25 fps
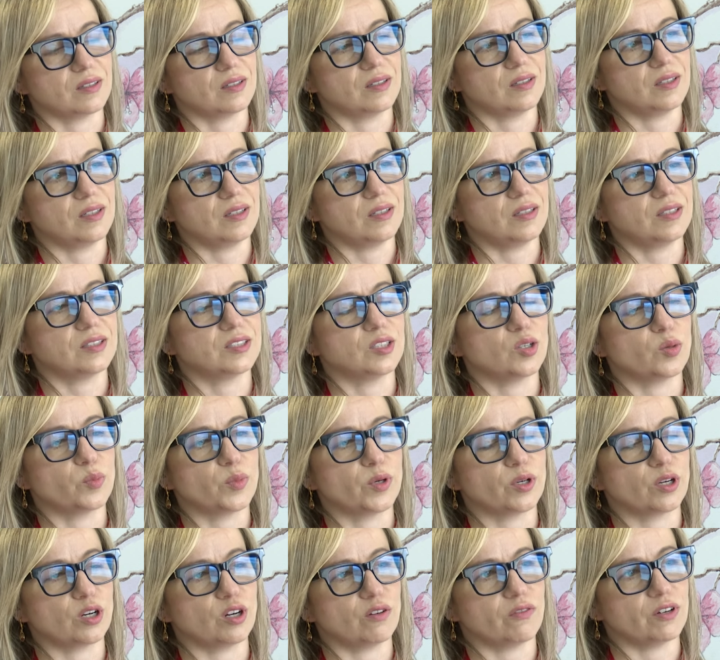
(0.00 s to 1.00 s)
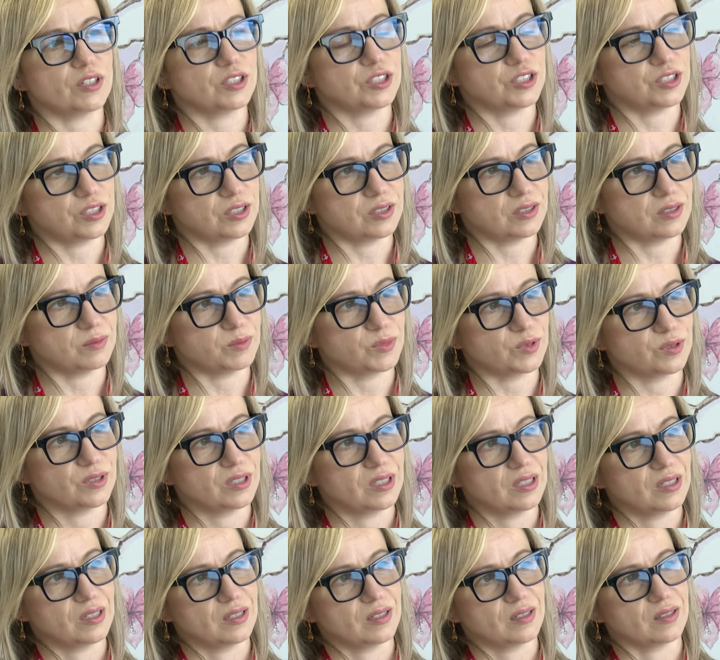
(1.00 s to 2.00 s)
i, i zaopiekować się nim,
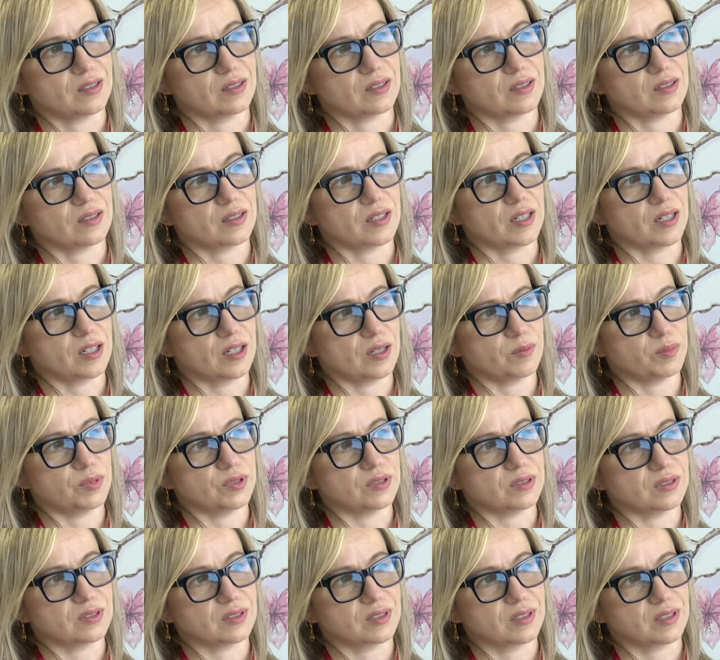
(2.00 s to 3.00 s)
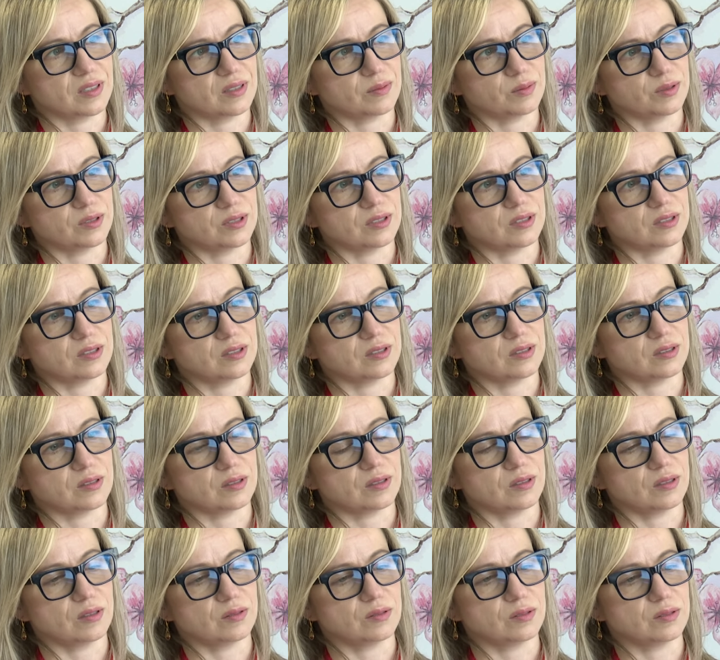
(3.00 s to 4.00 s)
e, tak aby, aby
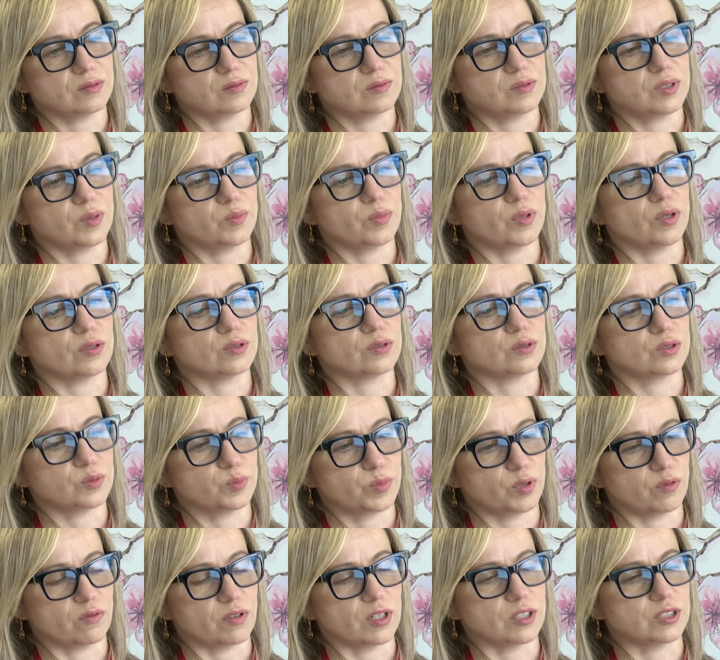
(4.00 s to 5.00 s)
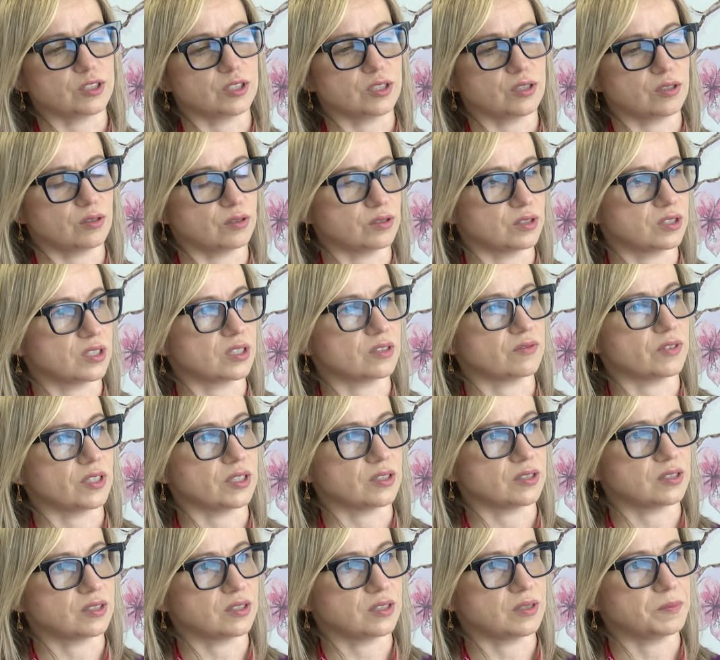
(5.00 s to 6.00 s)
e, no, nie poniósł poważnych
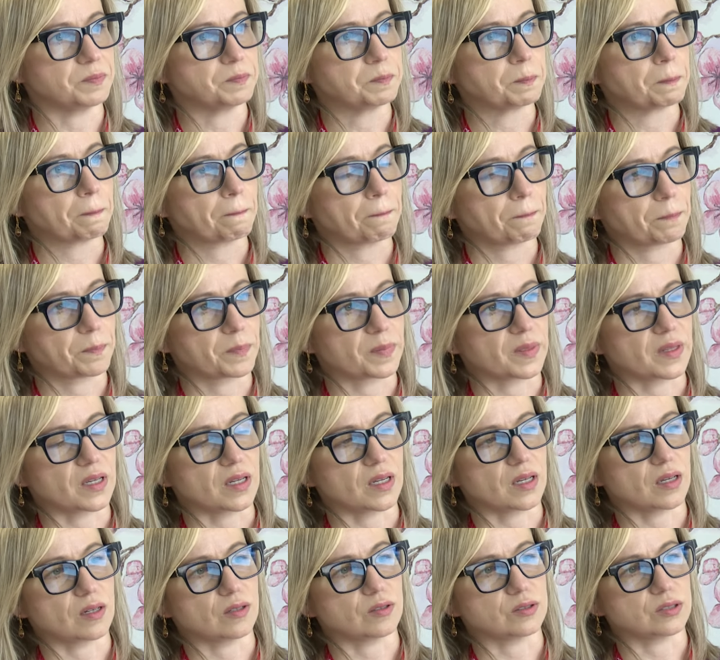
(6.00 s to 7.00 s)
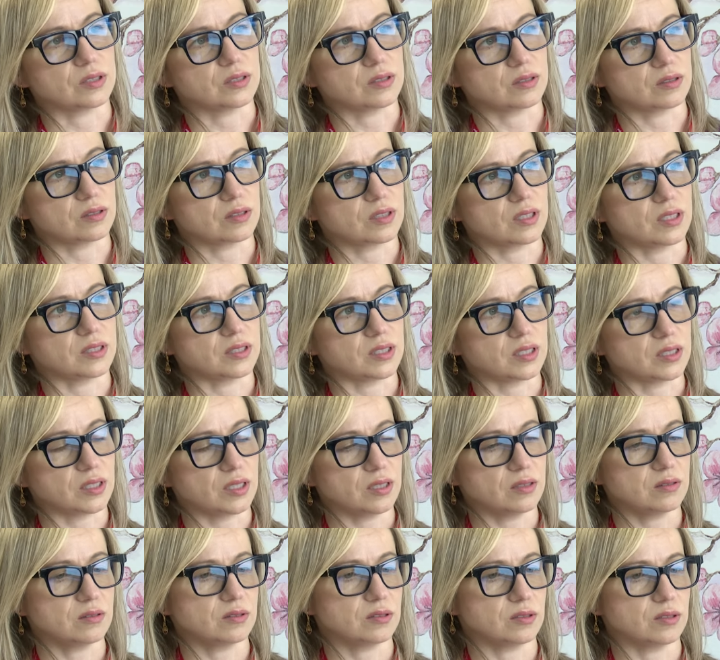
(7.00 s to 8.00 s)
konsekwencji no, takiego
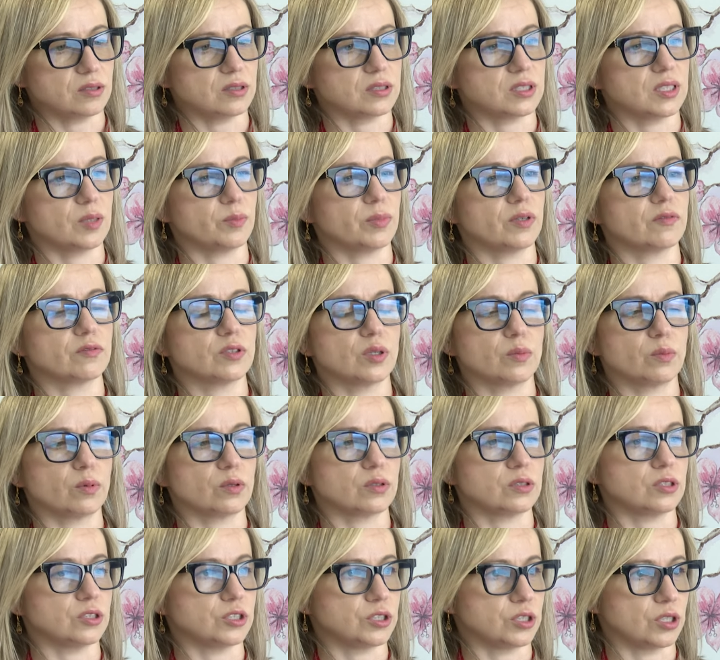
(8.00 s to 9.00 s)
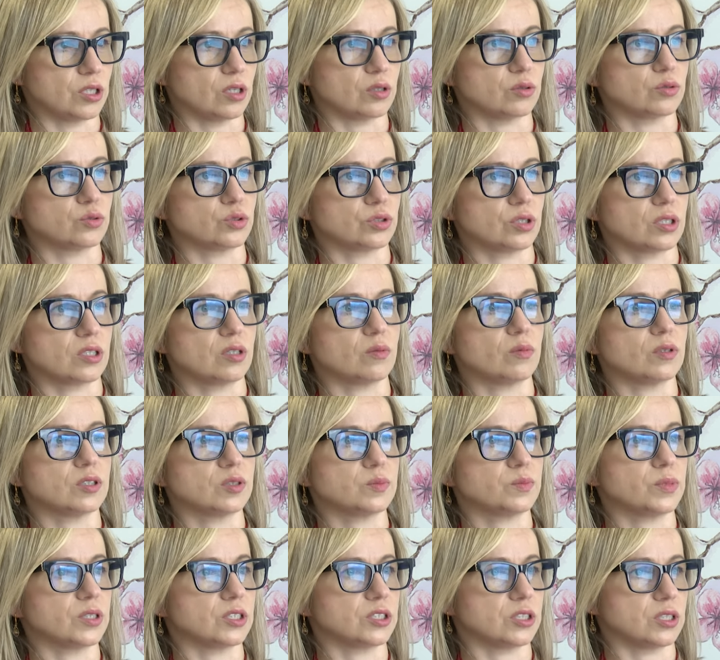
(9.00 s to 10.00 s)
niedotlenienia. To jest na pewno podniesienie dużego
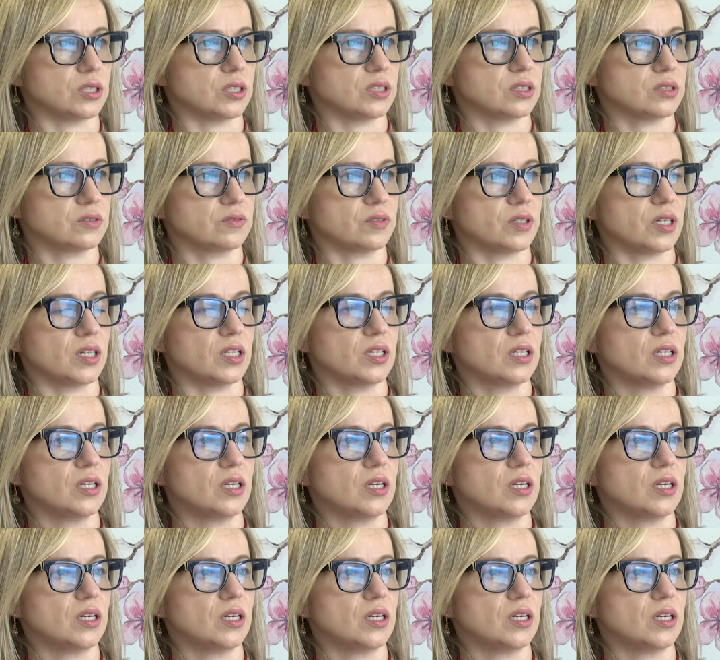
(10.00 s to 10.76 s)
bezpieczeństwa